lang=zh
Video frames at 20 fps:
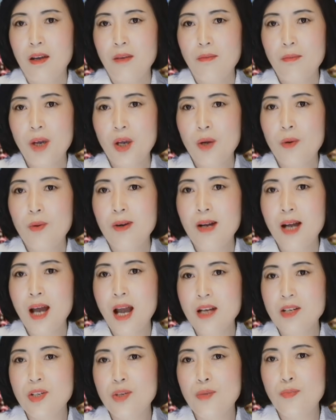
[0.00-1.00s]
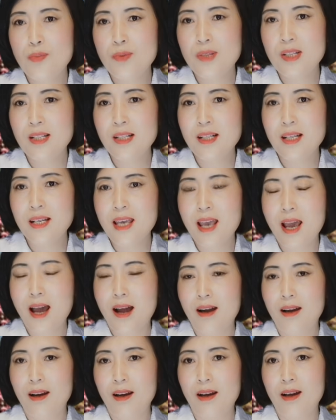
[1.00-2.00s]
美国开始不遮掩
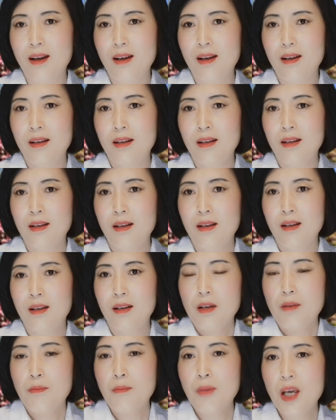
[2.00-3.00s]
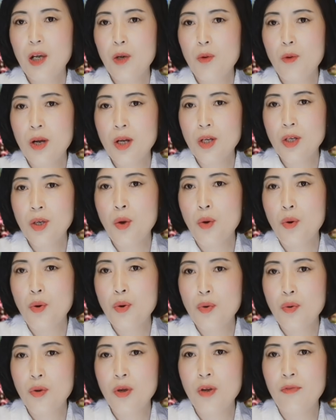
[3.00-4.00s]
了，美国又
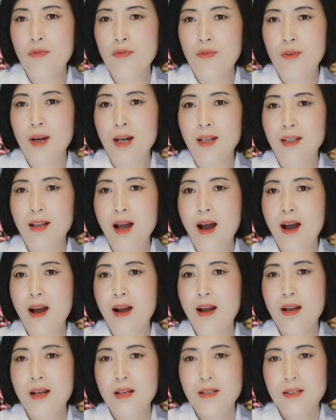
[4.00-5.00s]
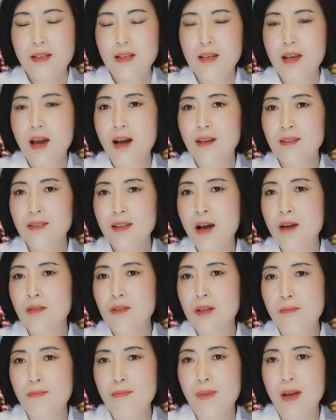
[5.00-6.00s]
恢复了它强盗
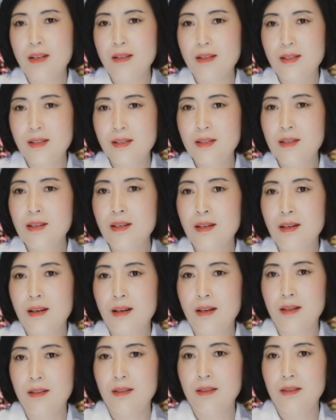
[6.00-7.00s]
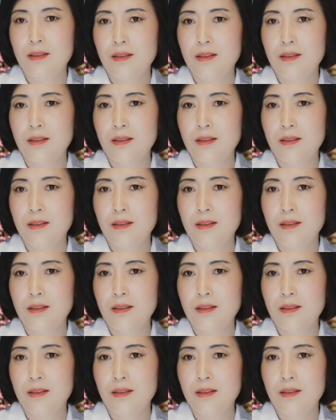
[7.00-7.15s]
的本性了。